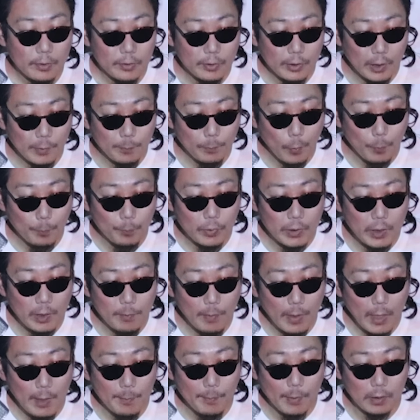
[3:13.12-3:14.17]

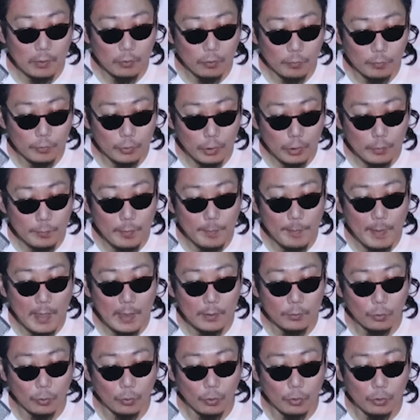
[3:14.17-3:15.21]
シティポップリバイバルの
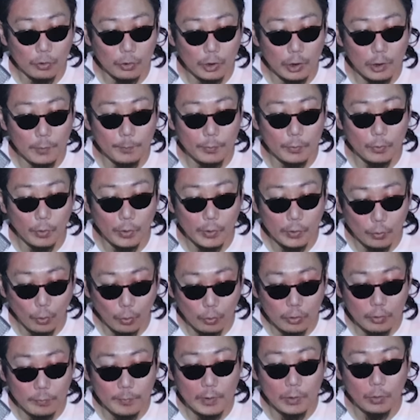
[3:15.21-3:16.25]
ムーブメントのグループの一
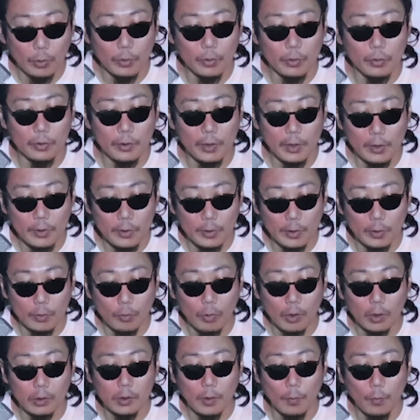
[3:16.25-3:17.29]
組という認識
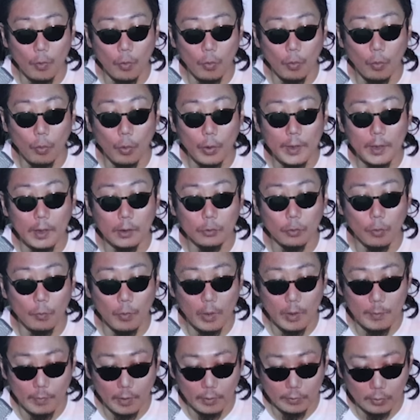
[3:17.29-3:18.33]
の方も多いかと
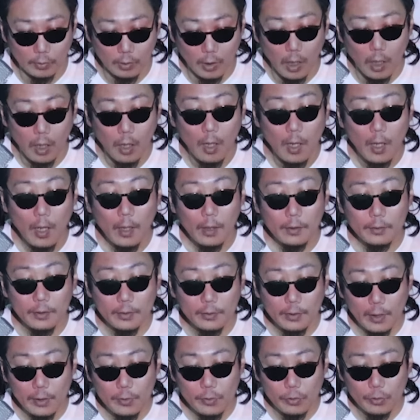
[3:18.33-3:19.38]
思いますが、
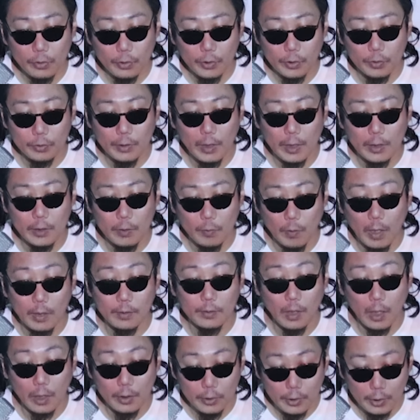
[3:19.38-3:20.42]
2019年には
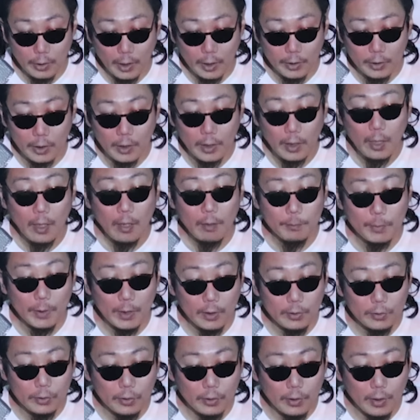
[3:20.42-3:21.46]
何気に
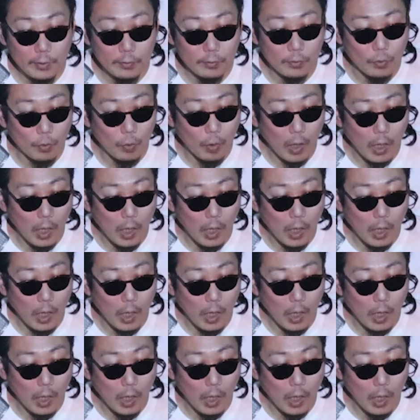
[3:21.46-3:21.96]
BTS の